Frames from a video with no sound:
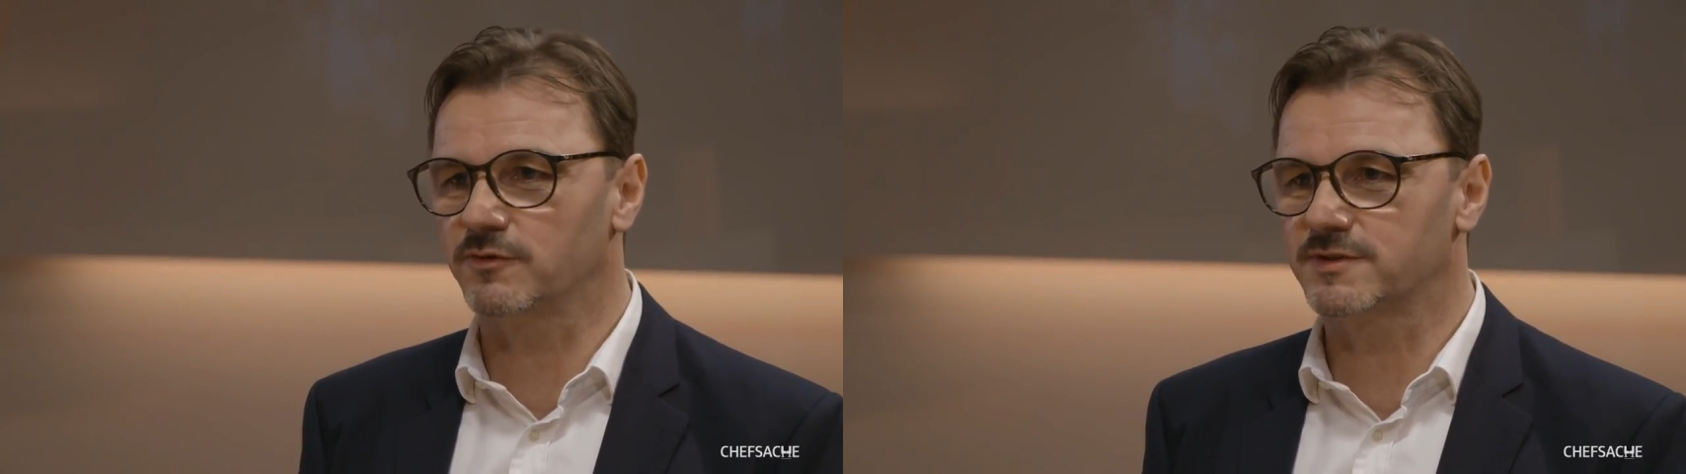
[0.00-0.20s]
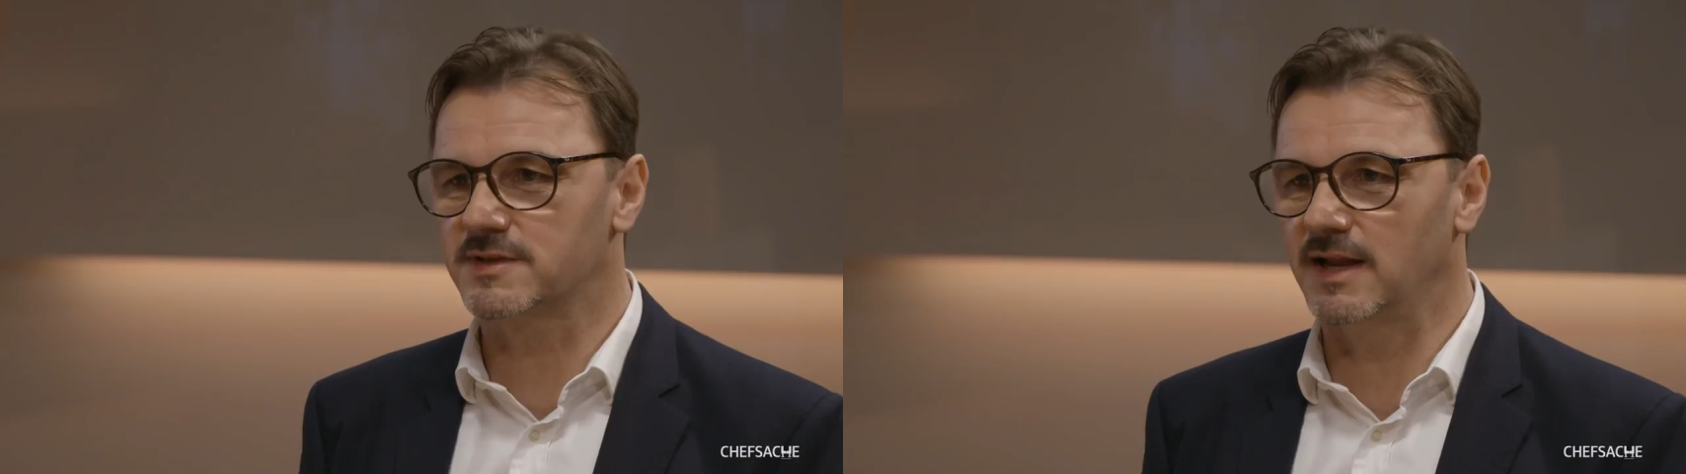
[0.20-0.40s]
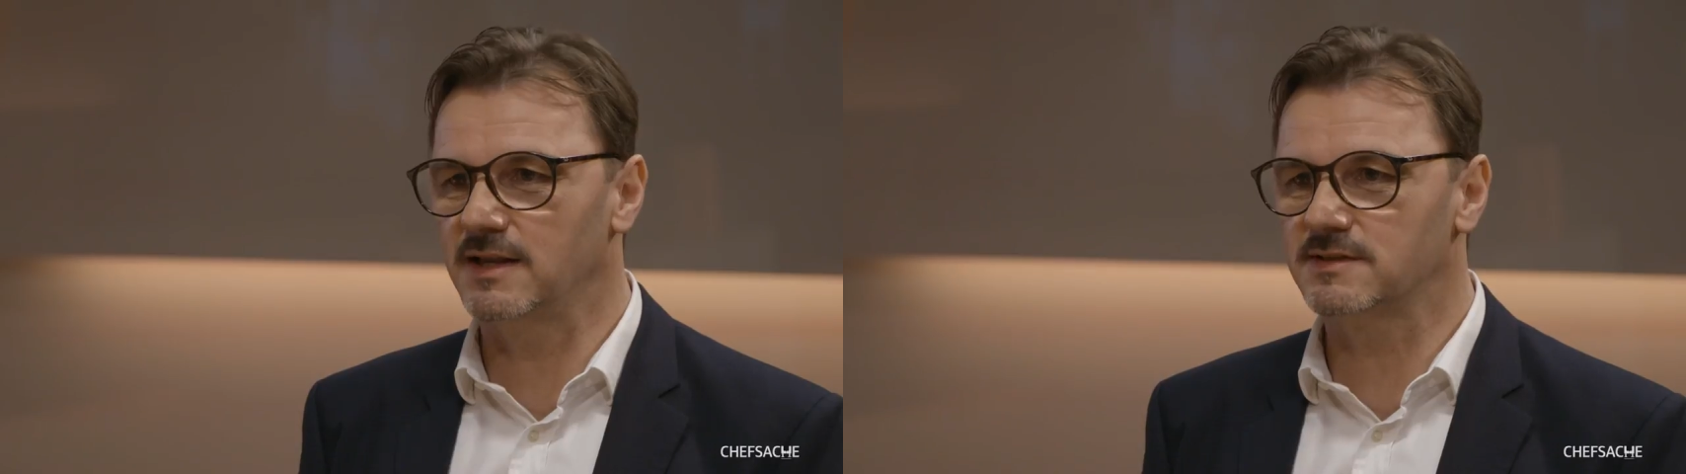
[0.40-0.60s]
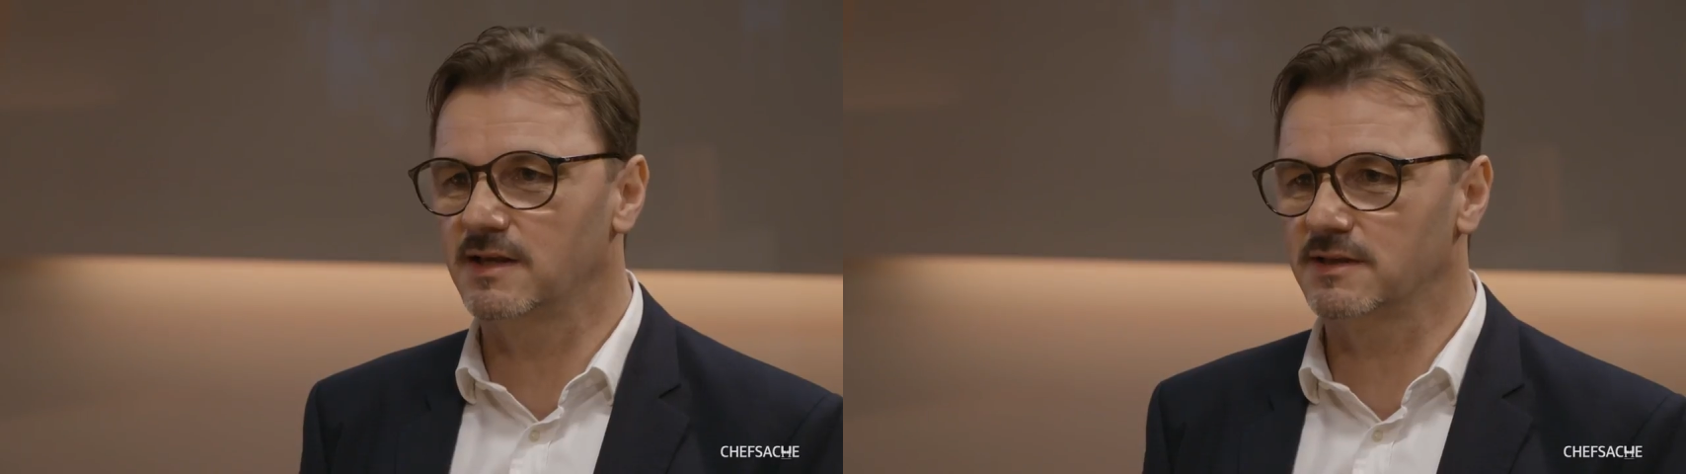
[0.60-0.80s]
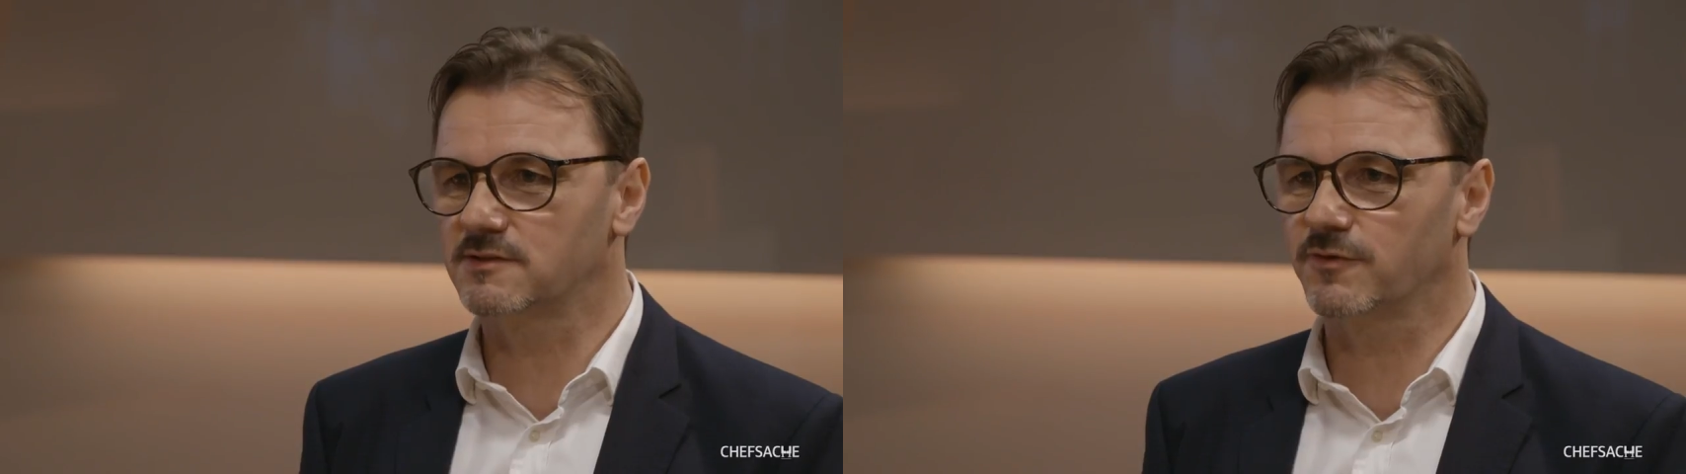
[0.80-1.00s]
Zell
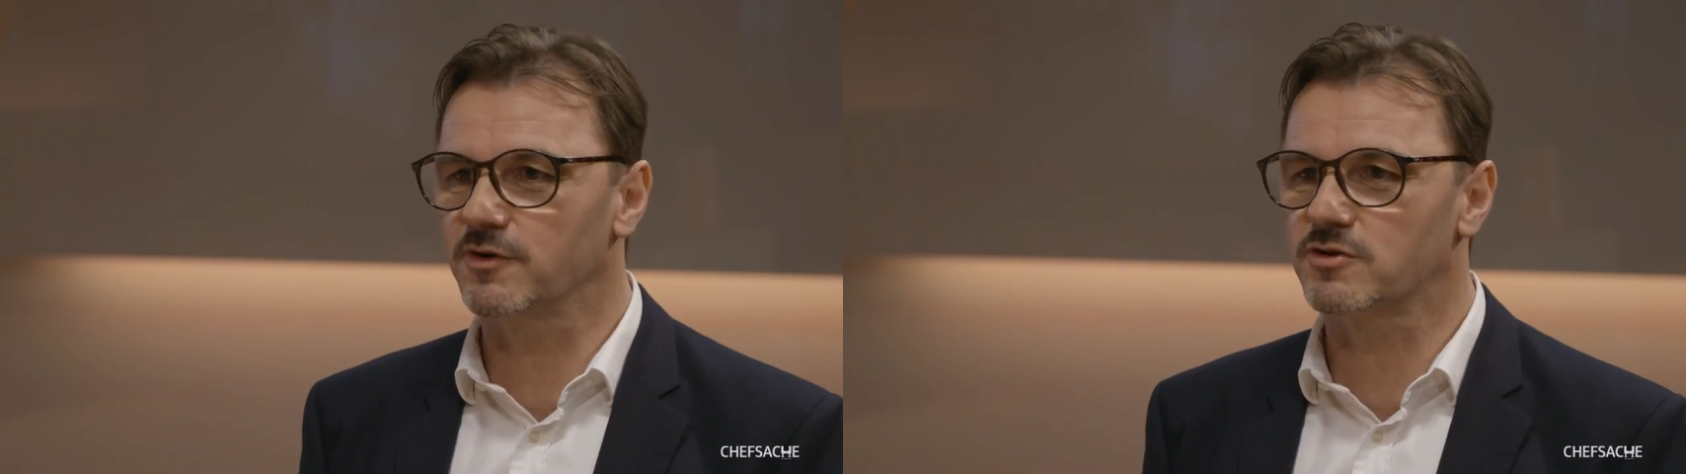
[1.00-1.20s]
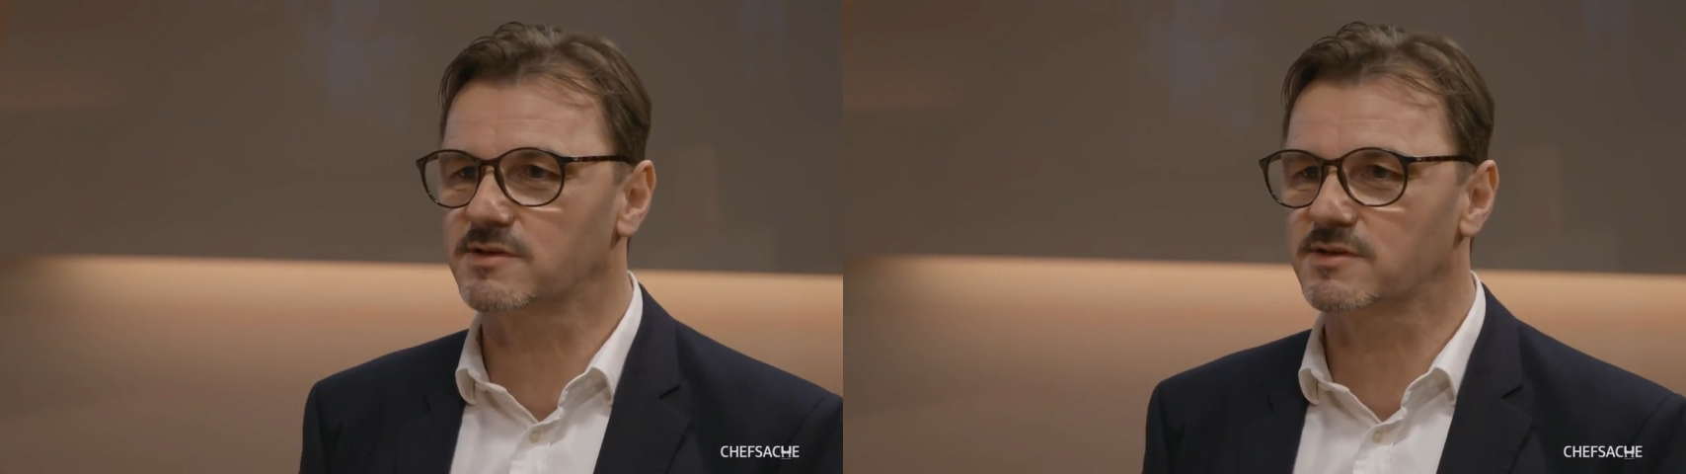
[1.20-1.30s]
jetzt frisch